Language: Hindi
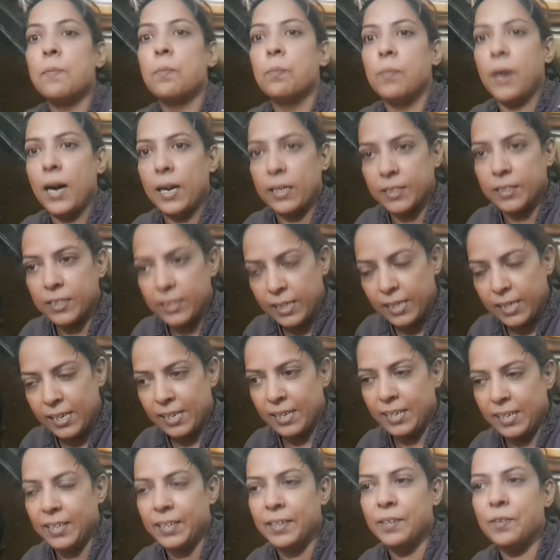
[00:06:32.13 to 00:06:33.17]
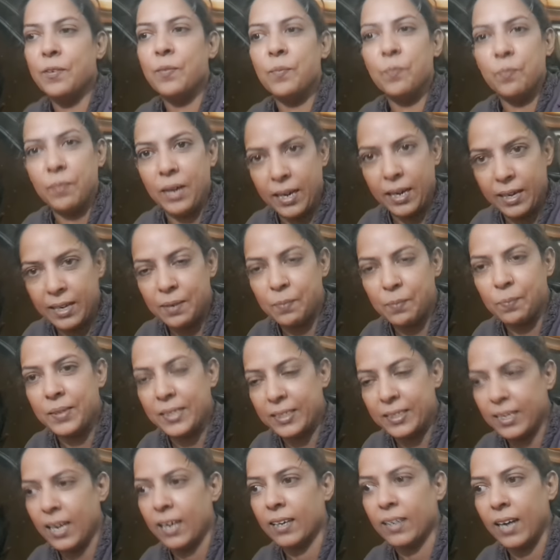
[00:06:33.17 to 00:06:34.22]
बाजी मैंने
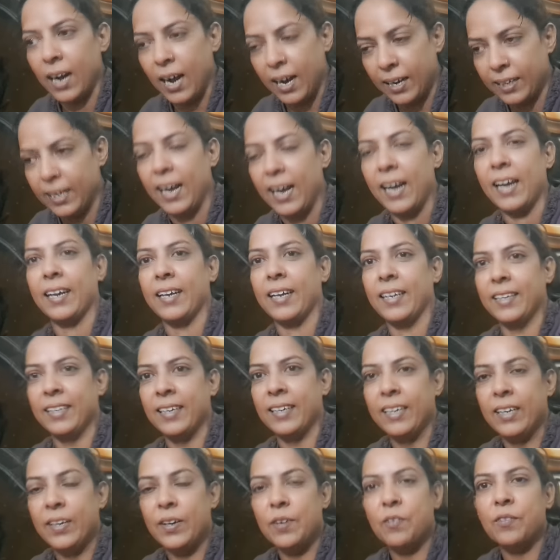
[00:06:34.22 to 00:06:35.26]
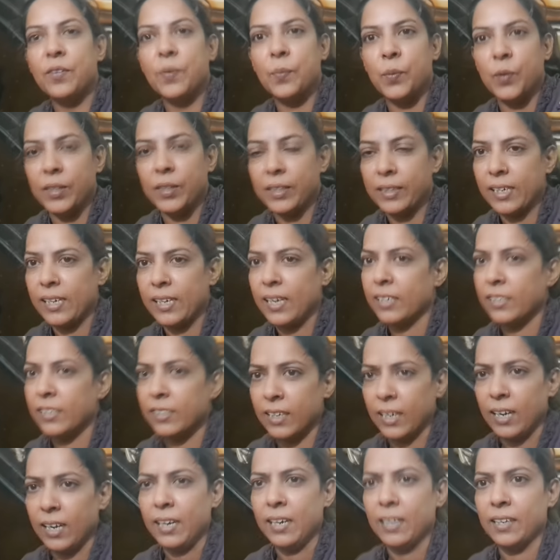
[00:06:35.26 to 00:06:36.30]
पिज़्ज़ा खाना है वो बोलती
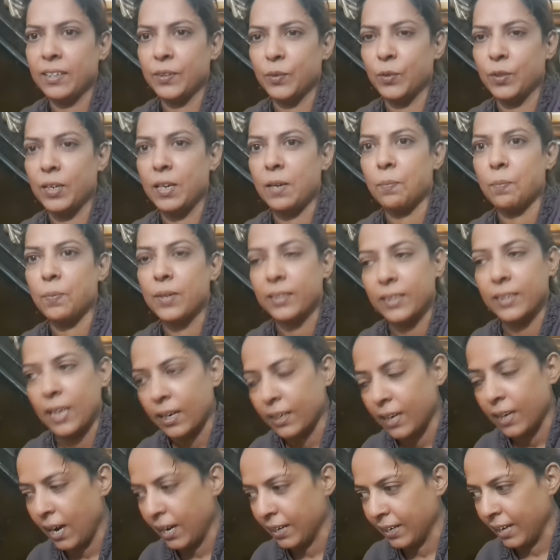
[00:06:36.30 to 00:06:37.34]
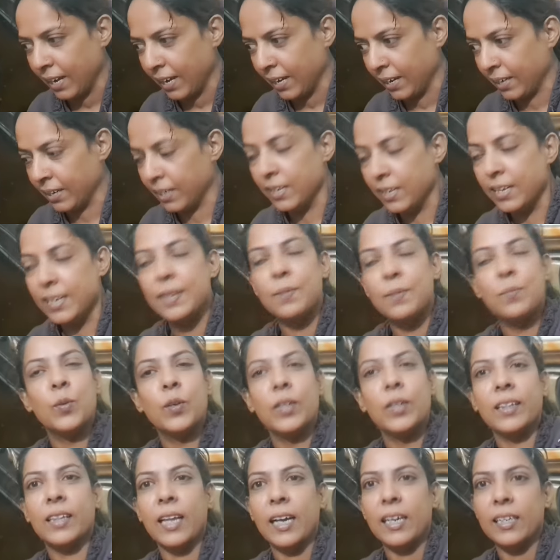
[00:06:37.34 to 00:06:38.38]
अच्छा तूने पिज़्ज़ा खाना है
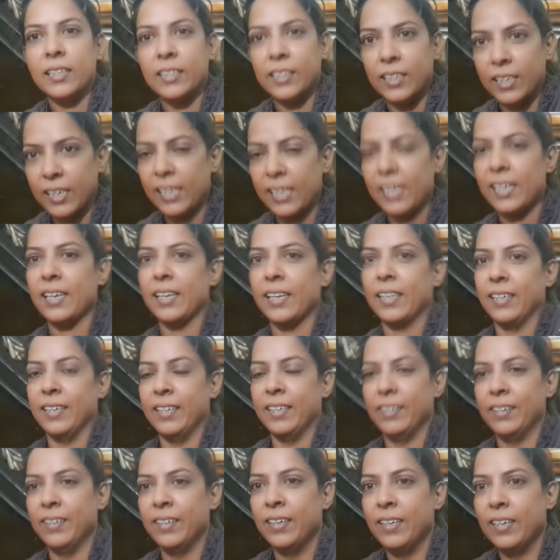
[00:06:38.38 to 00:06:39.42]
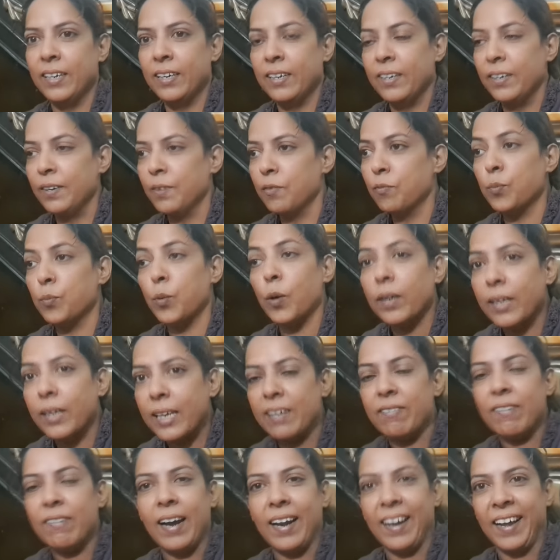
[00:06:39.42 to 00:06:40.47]
बोलता है जी
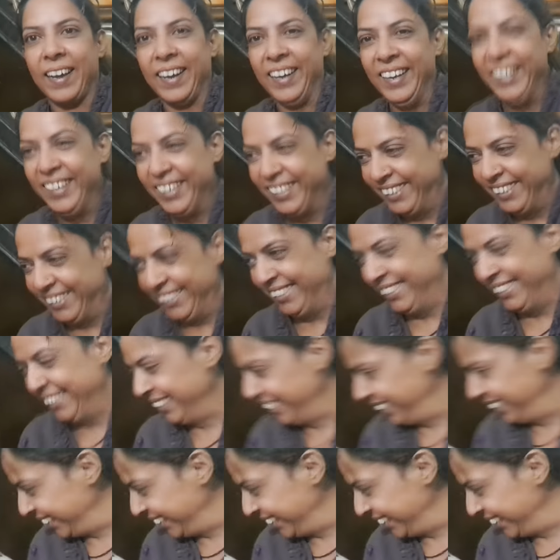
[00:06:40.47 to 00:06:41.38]
बोटी वाला हाँ।